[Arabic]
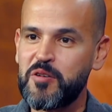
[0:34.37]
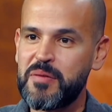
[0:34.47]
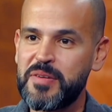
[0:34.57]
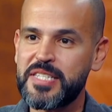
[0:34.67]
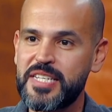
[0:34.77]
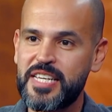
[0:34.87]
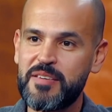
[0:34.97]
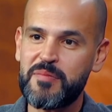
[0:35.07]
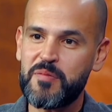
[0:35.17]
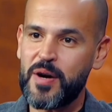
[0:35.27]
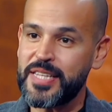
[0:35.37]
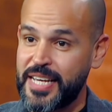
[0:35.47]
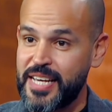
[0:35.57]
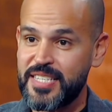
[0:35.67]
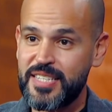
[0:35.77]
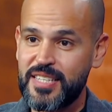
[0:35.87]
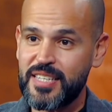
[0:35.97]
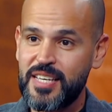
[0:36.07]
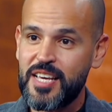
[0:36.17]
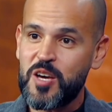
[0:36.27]
كنا بننزل نجيب وقت الكاسيت
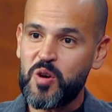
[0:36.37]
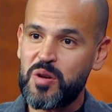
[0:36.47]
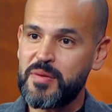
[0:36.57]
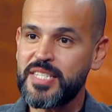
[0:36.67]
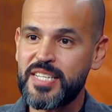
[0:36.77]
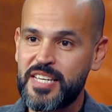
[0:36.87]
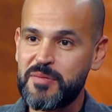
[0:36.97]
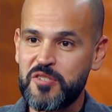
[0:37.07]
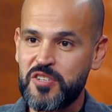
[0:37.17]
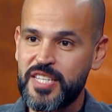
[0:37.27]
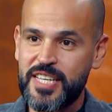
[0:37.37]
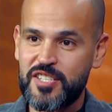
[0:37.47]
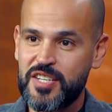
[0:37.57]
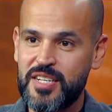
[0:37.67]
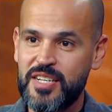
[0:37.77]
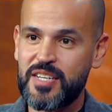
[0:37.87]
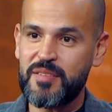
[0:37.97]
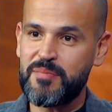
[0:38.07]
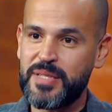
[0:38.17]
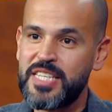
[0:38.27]
كنا بننزل نجيب الشريط
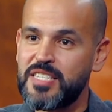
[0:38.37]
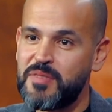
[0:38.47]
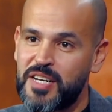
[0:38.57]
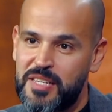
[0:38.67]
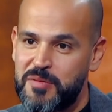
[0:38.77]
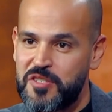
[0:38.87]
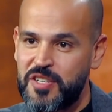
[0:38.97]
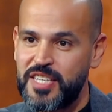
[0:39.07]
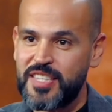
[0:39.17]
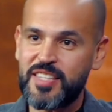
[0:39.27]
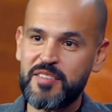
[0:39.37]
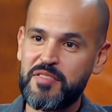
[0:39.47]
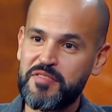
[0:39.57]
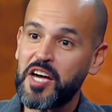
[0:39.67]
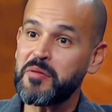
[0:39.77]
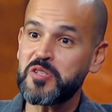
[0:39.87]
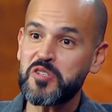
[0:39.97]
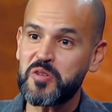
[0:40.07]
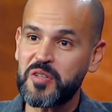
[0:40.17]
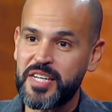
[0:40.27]
عشان صح. بتنزل مره تجيب الشريط مم. ففي
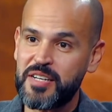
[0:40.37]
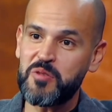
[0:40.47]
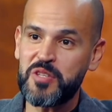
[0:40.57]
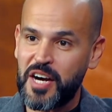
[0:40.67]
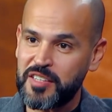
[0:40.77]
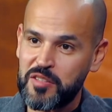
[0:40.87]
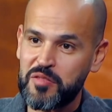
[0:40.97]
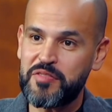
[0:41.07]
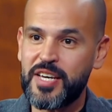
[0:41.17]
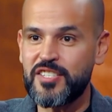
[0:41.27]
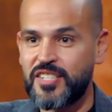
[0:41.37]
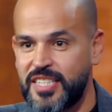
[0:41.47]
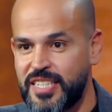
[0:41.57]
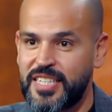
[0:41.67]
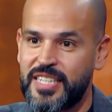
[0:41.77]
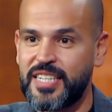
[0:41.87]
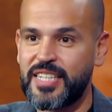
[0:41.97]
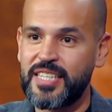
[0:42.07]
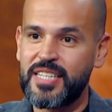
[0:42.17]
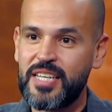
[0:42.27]
15 اغنيه المنتج حاططهم فيه عشان ي...
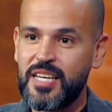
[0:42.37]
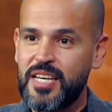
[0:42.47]
أيوه.